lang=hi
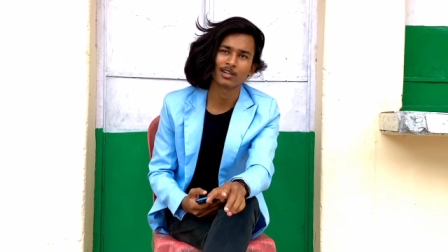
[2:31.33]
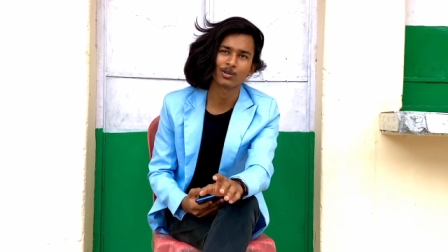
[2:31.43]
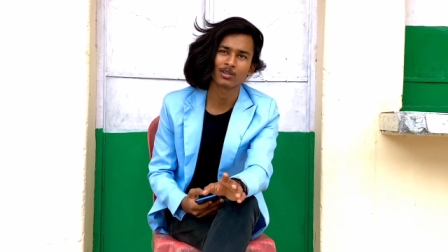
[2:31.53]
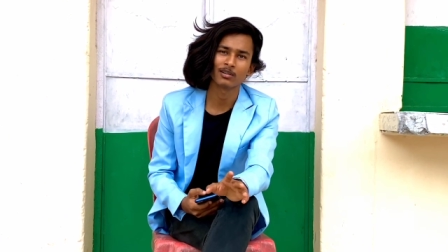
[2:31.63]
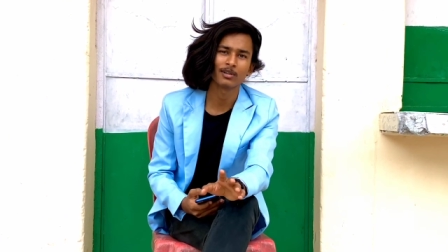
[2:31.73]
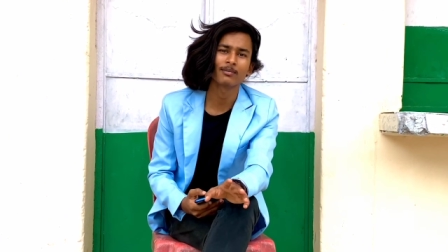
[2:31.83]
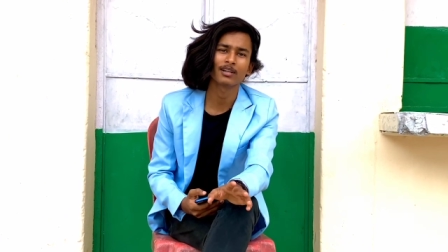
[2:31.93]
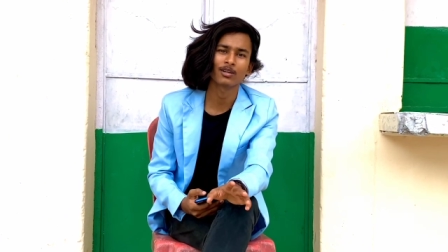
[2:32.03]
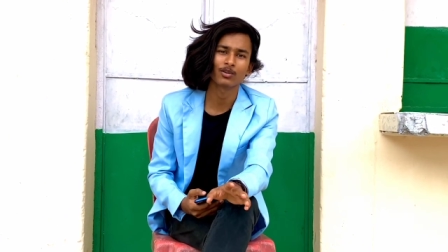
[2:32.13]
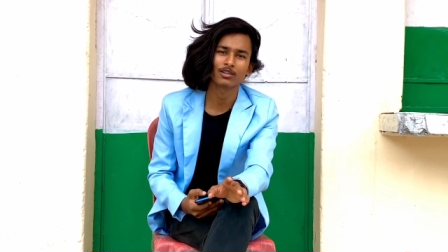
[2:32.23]
देखो लिमिट में
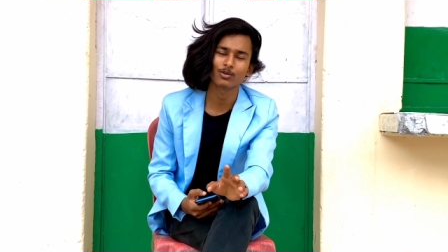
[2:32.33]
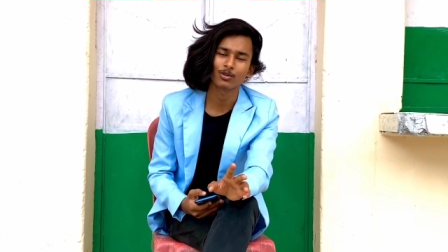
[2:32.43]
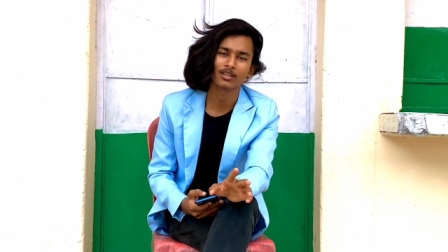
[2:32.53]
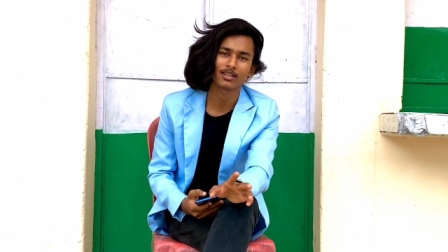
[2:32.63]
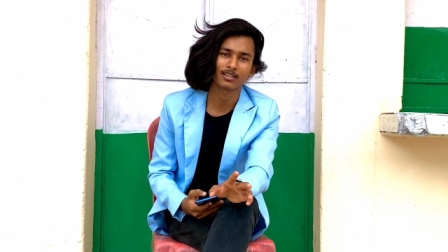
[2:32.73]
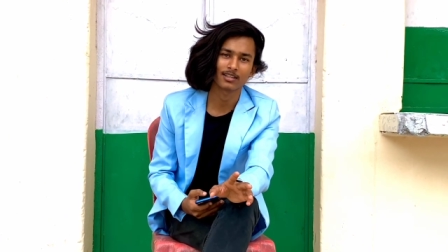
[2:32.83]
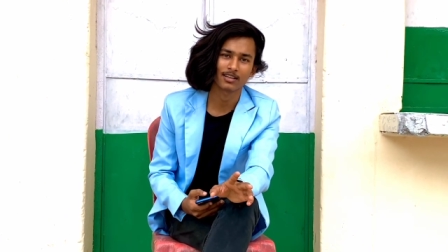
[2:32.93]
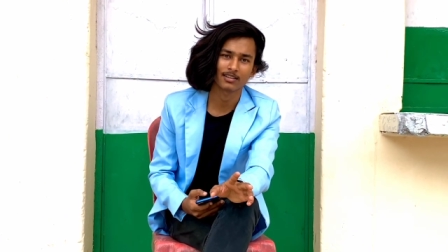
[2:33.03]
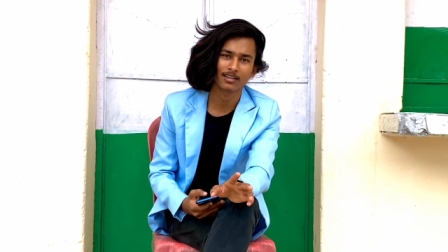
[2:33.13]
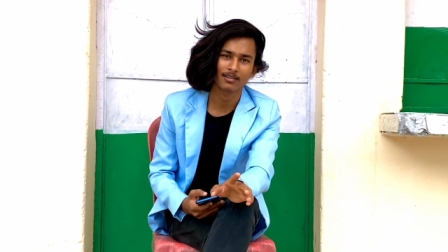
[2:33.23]
करोगे तो कोई दिक्कत नहीं
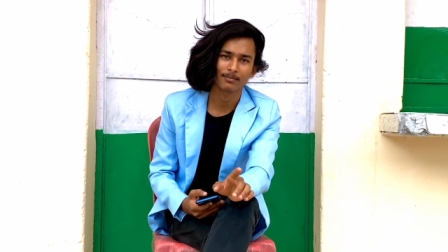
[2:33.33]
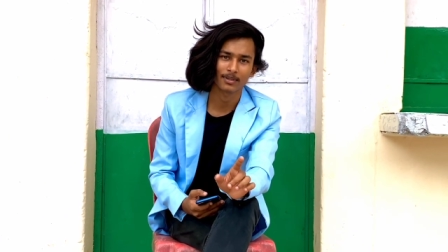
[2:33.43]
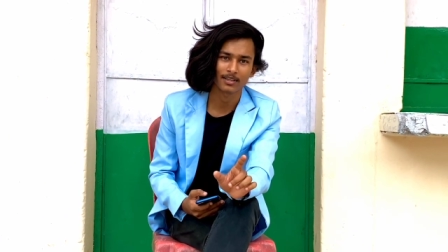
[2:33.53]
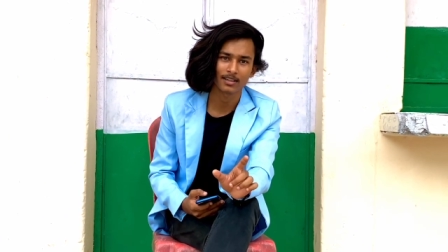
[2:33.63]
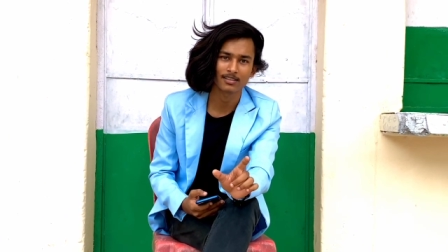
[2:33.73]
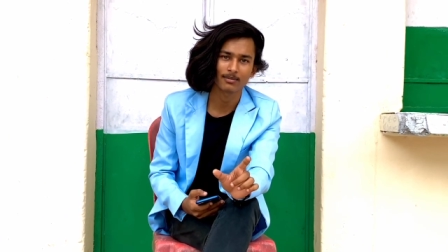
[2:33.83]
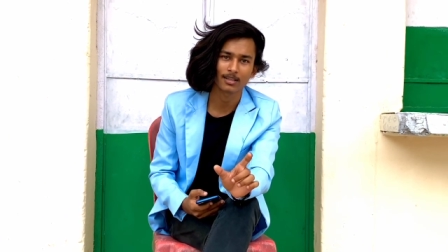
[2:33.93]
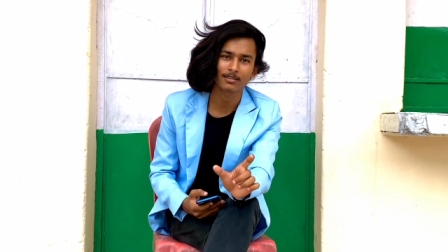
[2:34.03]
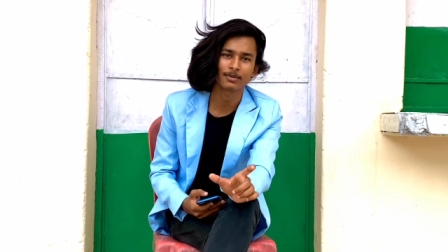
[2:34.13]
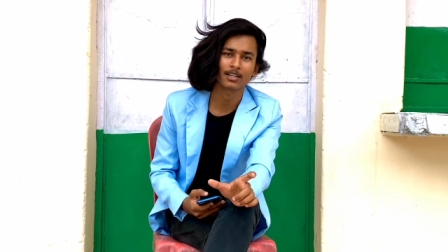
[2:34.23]
रहता पर यही जब
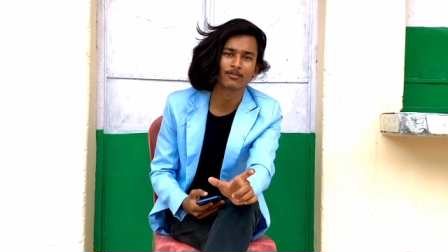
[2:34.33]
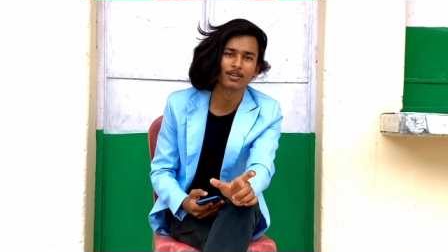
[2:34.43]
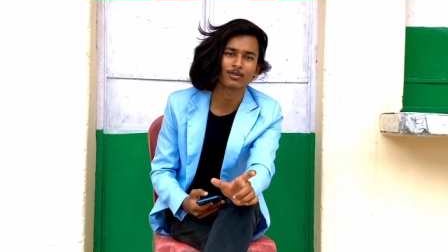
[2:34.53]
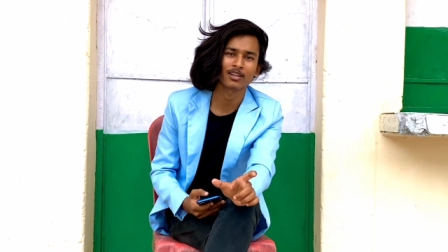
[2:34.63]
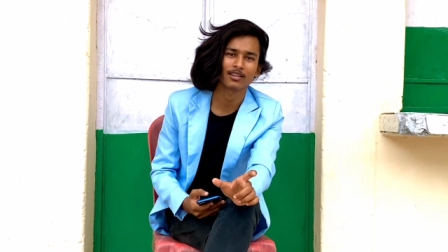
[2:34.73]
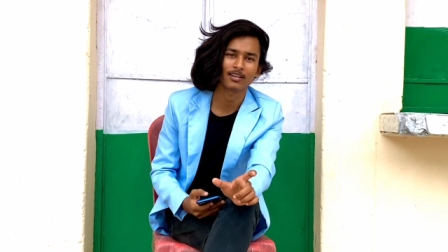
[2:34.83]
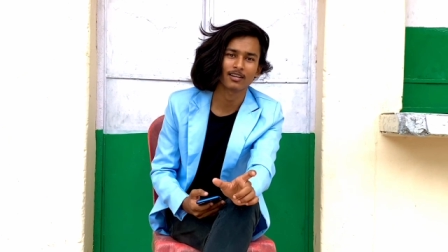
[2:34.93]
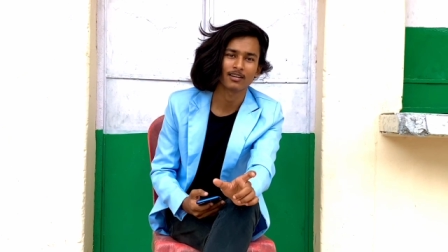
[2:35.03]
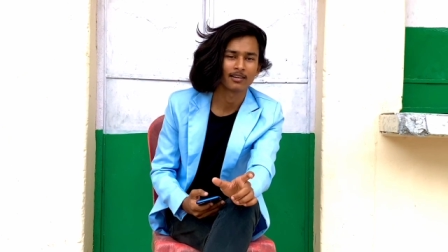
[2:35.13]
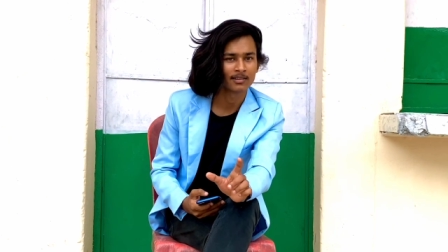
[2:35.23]
लत में कन्वर्ट हो जाता है
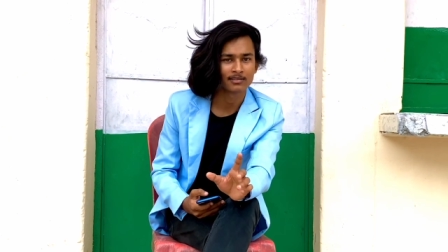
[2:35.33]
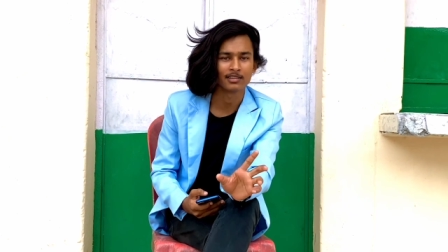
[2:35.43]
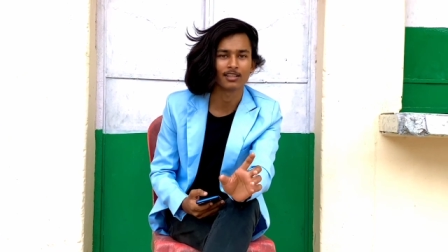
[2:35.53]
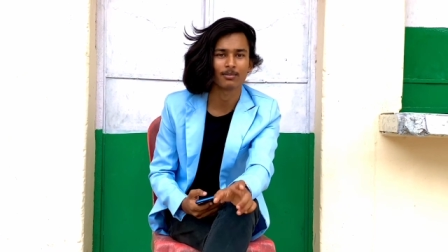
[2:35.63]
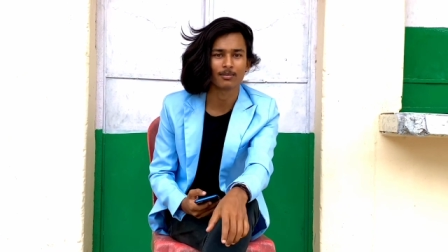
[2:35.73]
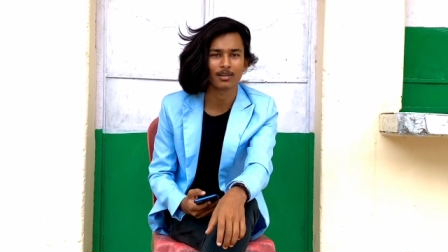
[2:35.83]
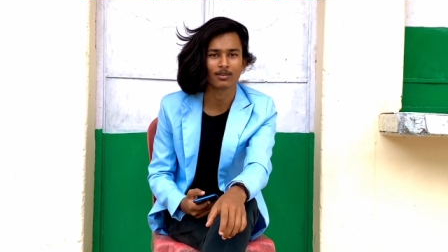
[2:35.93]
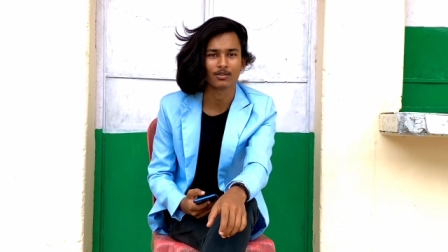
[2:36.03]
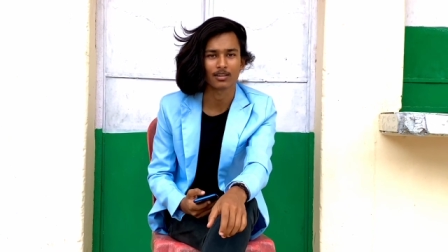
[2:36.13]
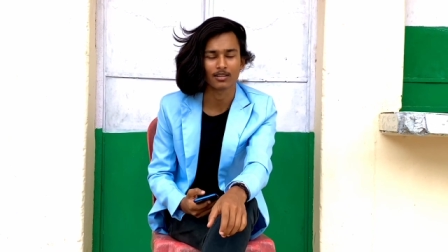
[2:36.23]
ना जिंदगी बर्बाद
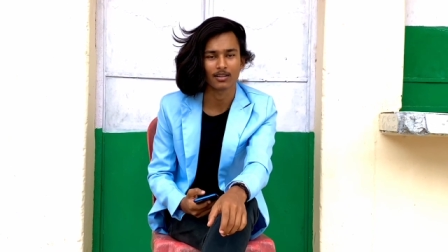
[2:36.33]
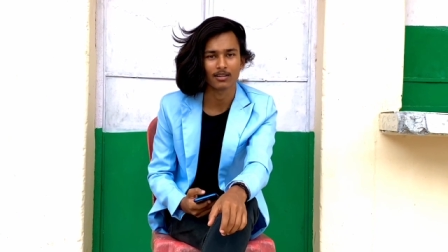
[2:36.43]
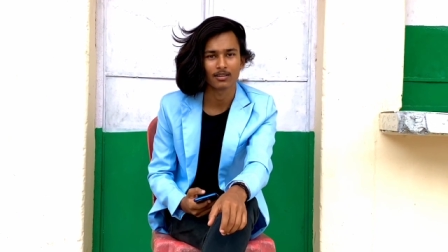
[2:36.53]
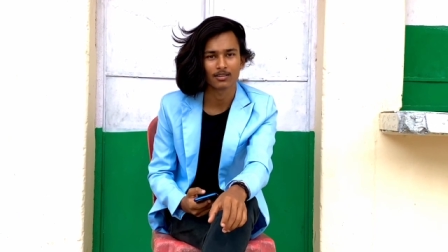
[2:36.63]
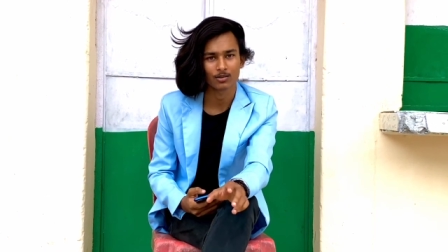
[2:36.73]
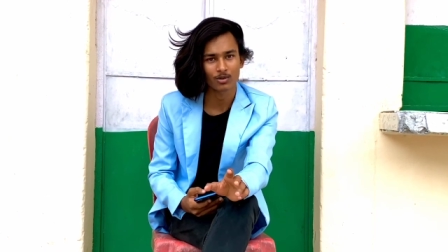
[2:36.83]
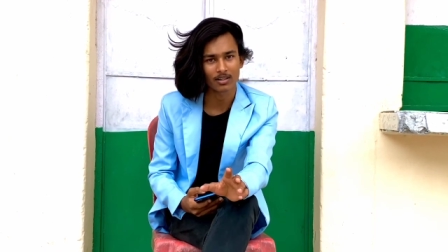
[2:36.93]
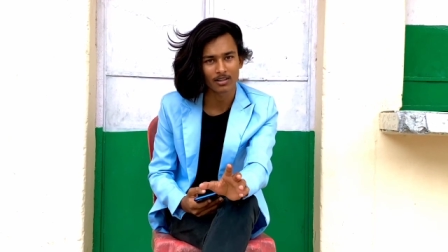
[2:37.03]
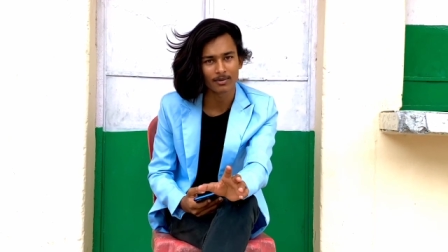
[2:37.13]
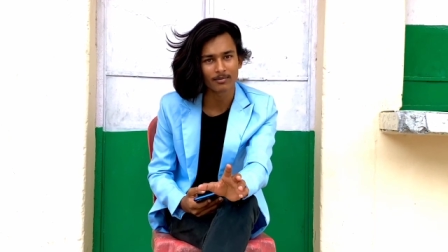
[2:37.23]
हो जाता है तो थोड़ा
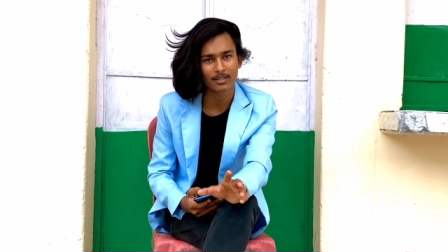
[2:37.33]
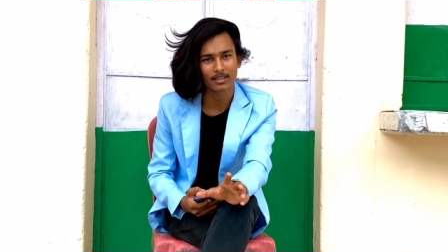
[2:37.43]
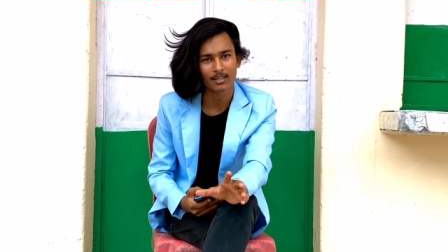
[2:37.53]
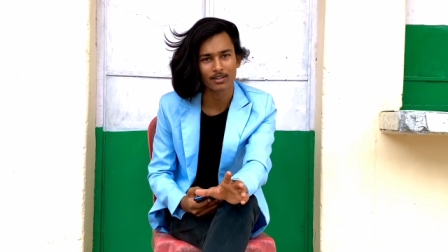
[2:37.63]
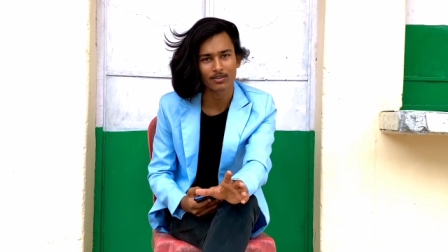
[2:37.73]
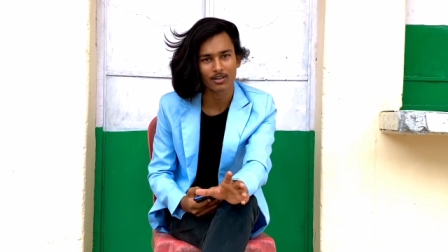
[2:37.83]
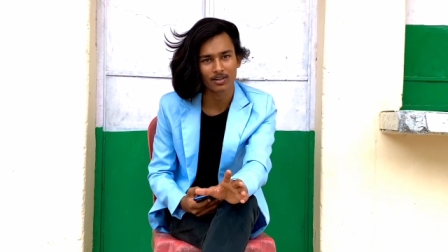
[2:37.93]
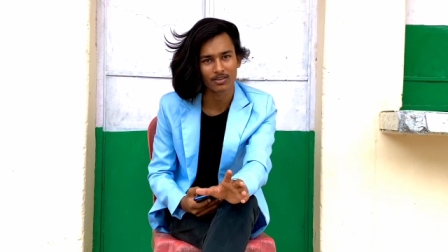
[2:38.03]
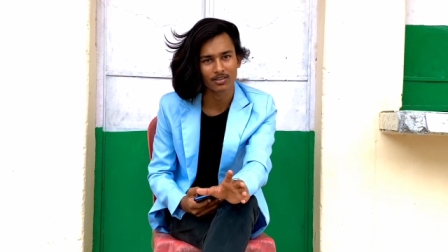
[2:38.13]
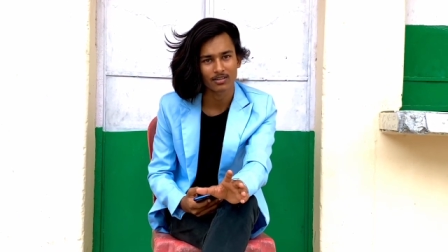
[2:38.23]
लिमिट में किया करो
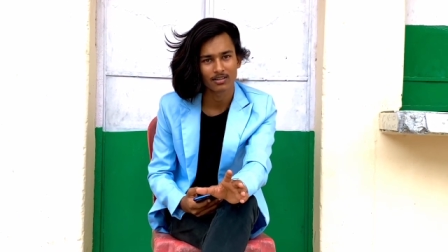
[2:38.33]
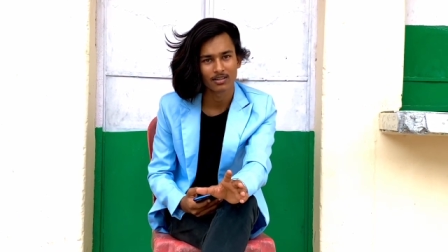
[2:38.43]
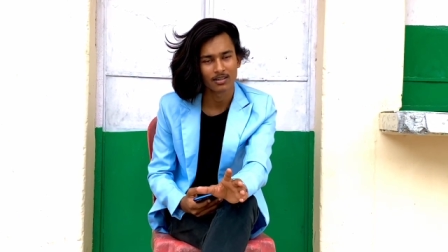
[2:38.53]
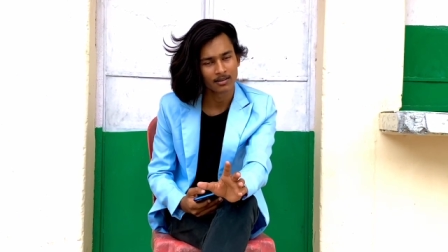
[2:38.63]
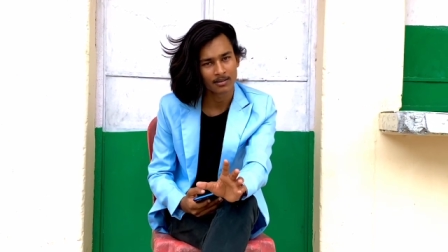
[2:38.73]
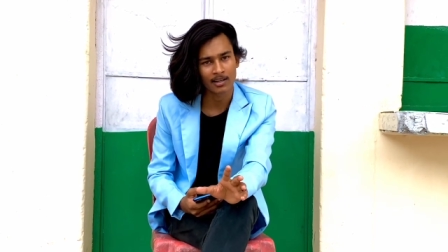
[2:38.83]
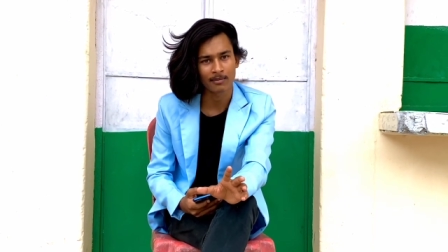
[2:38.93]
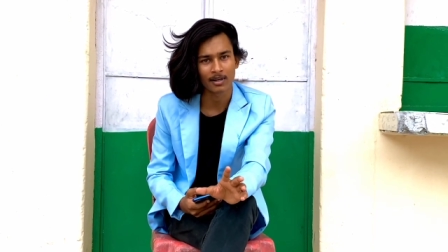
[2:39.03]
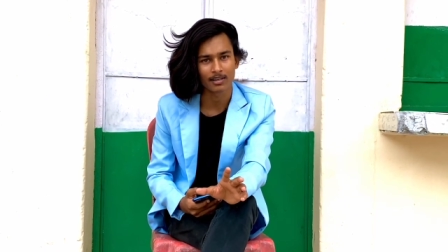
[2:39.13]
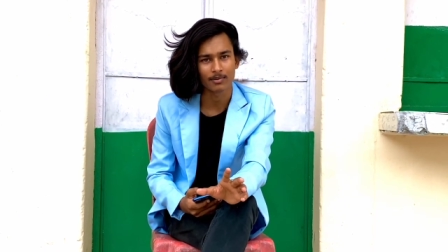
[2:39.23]
और
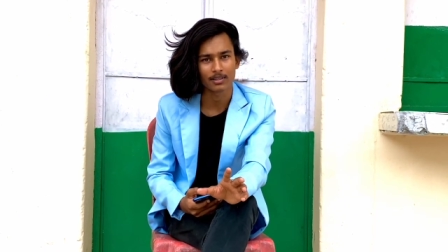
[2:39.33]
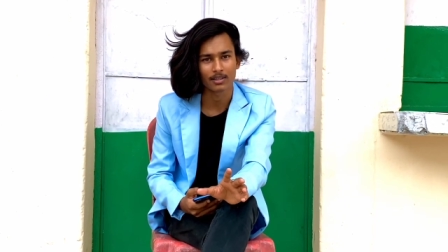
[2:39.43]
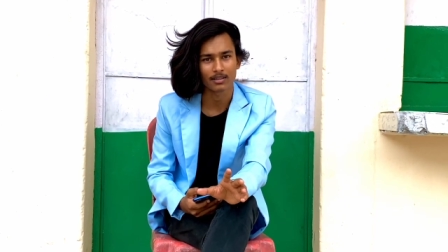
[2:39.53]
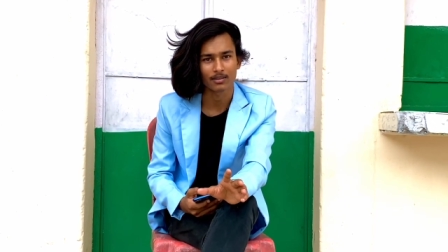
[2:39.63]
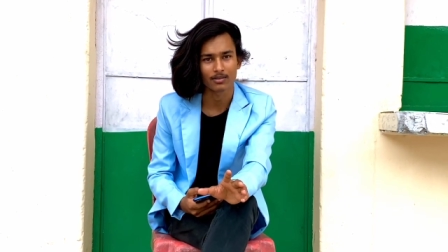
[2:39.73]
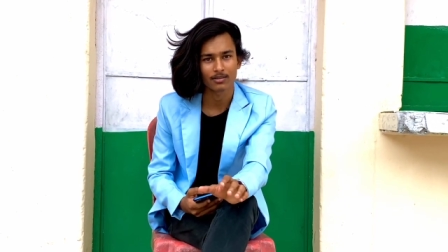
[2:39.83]
टाइम आने पे किया करो